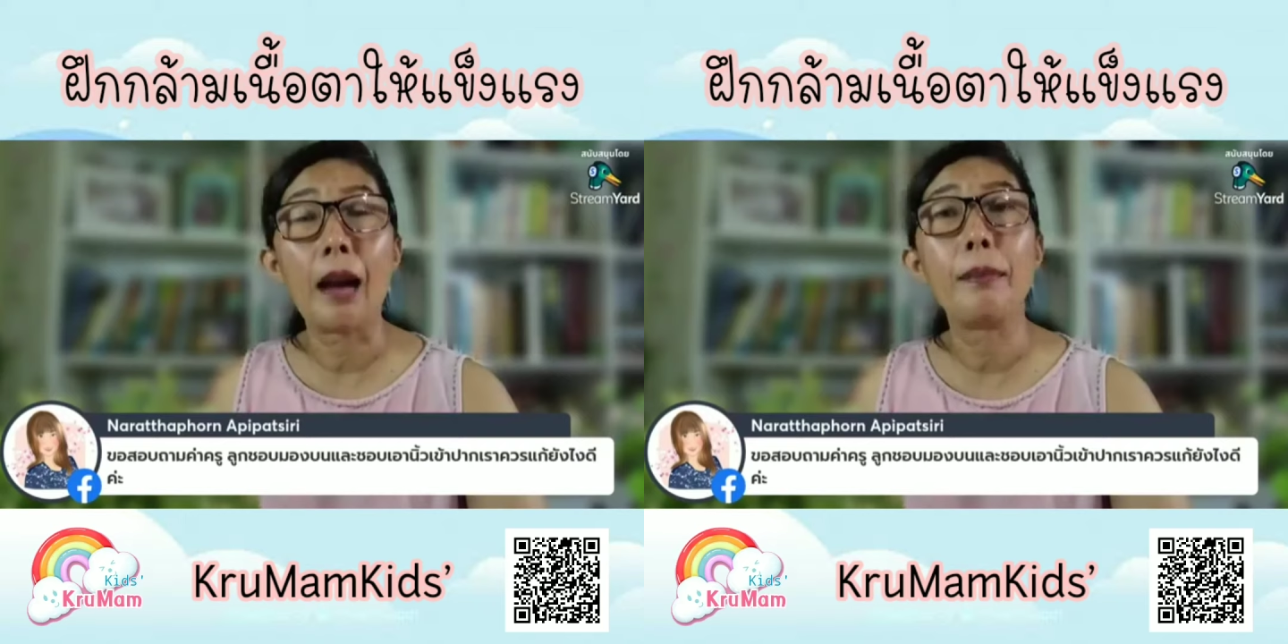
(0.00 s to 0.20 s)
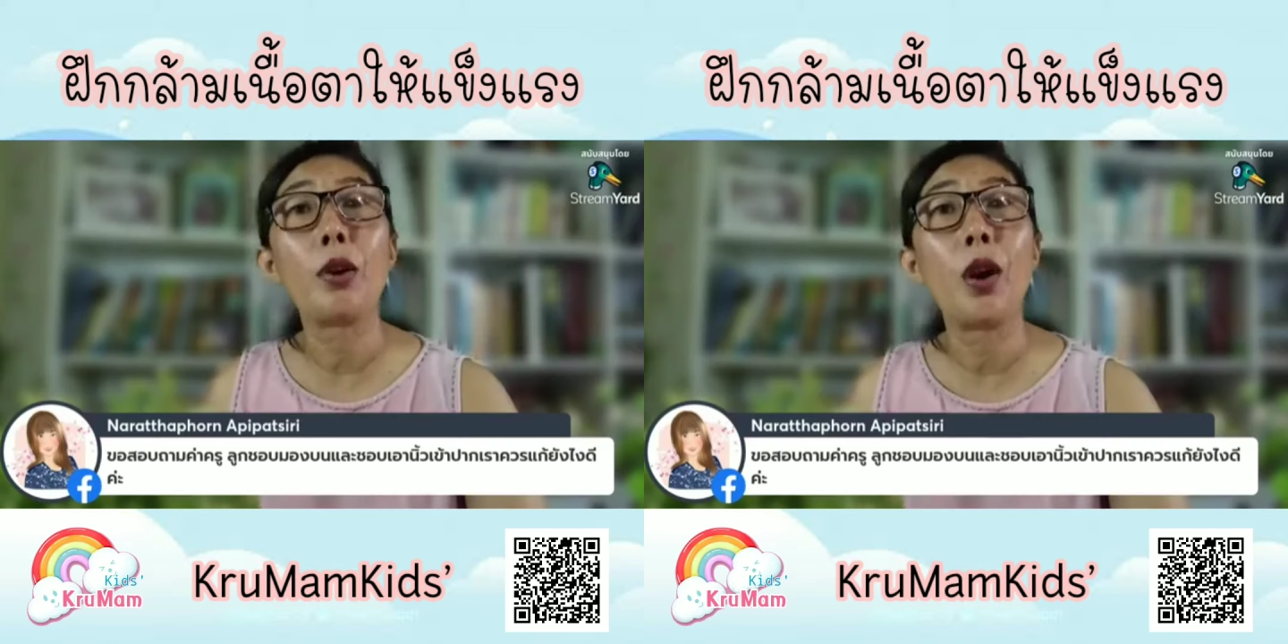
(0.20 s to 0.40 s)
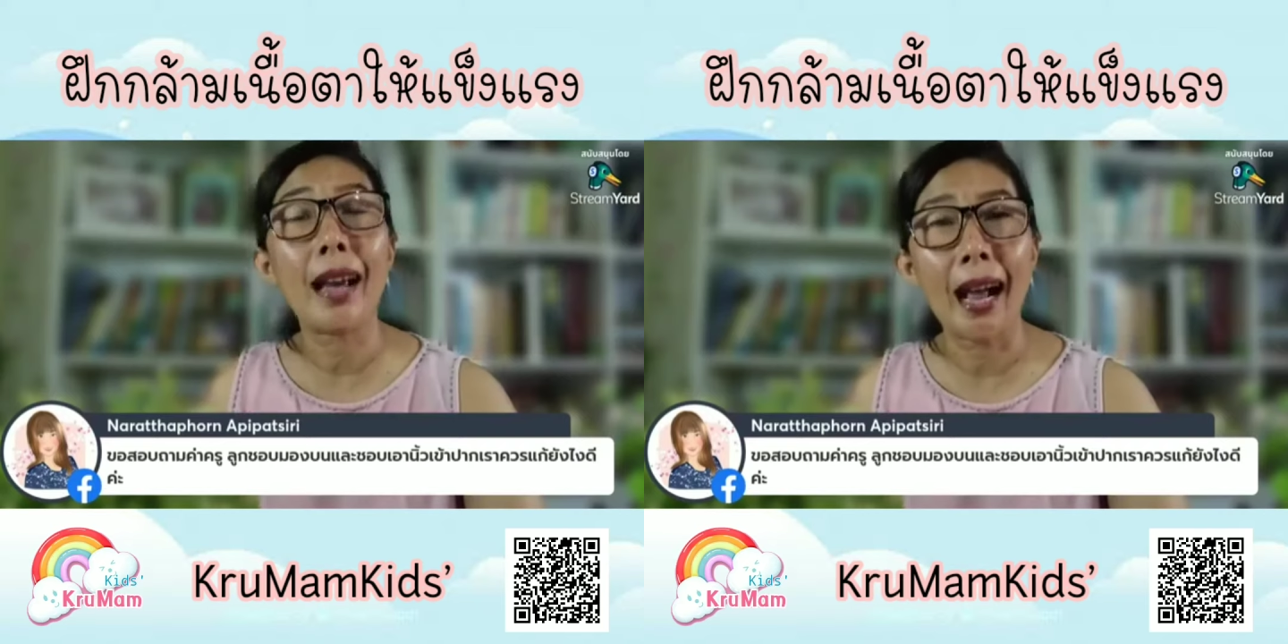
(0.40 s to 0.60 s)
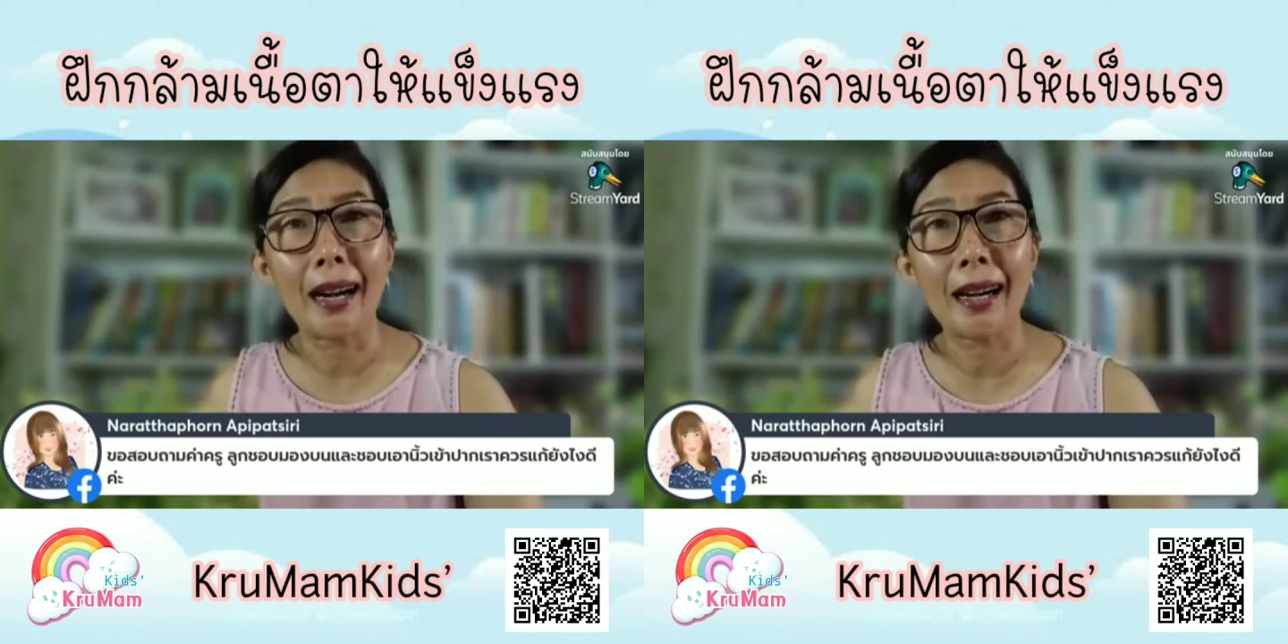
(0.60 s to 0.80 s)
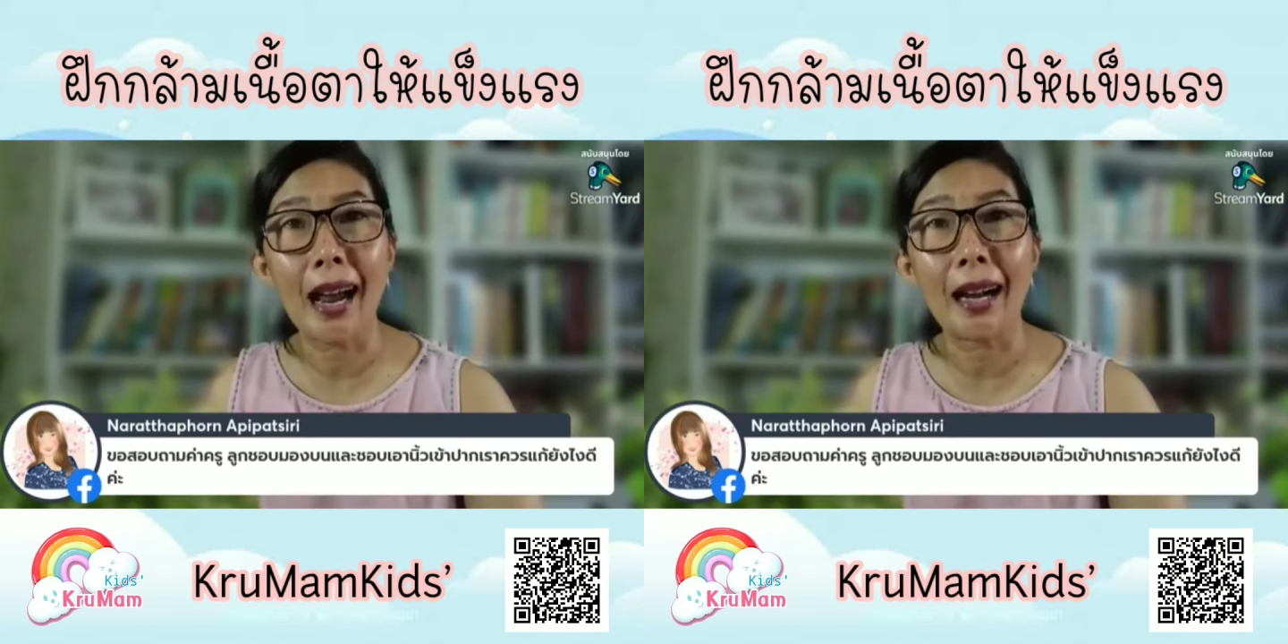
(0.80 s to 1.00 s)
ไม่ค่อยแข็ง
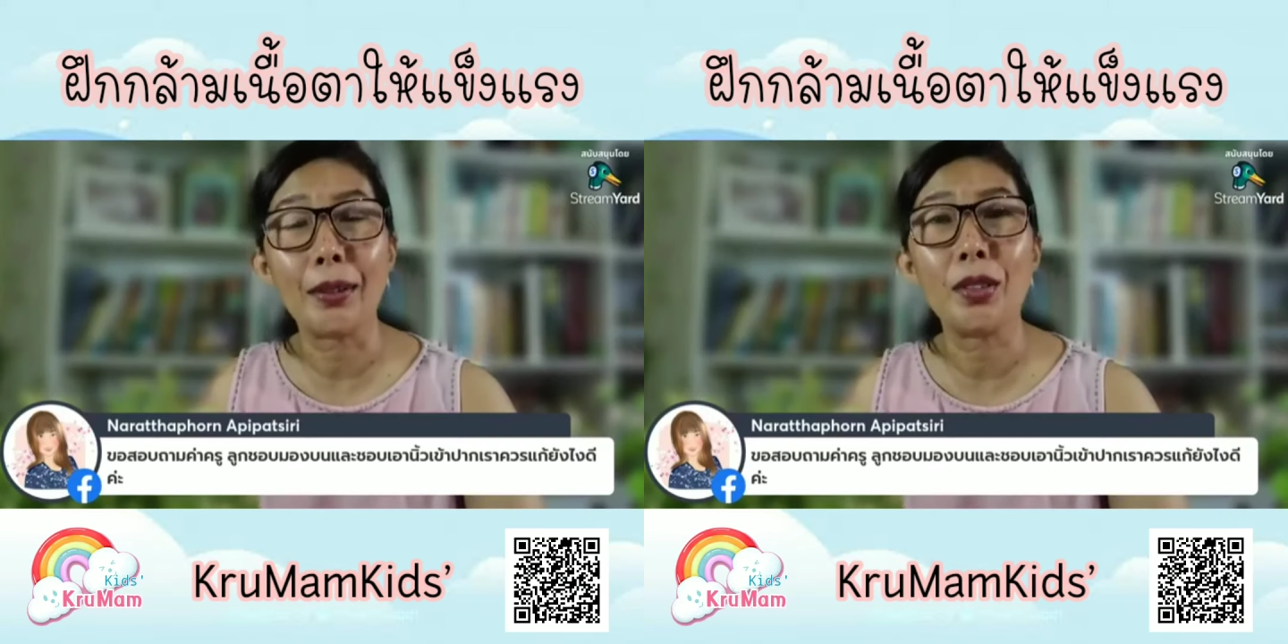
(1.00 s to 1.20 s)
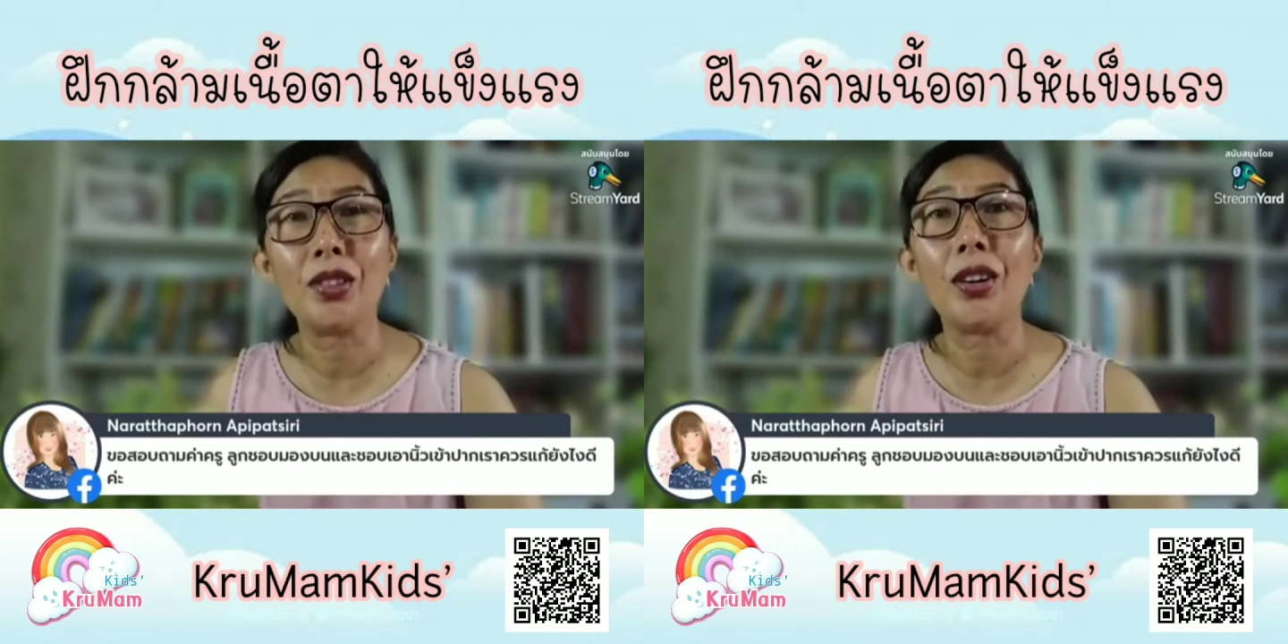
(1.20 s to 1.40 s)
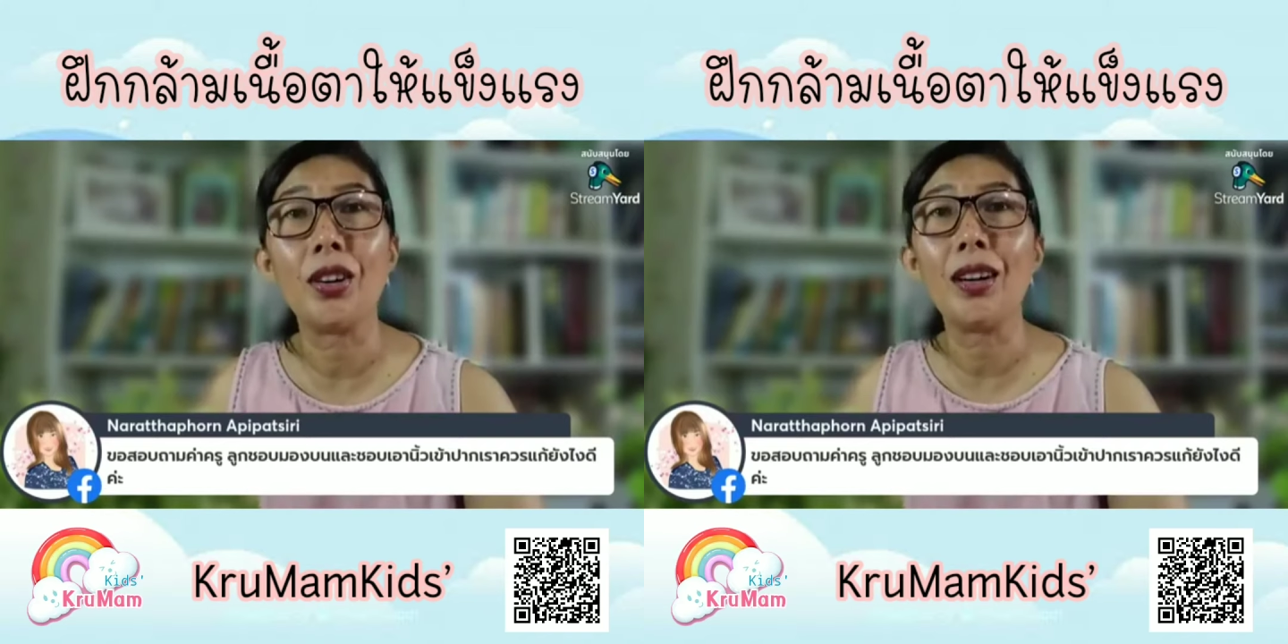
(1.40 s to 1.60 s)
แรงด้วยเนาะ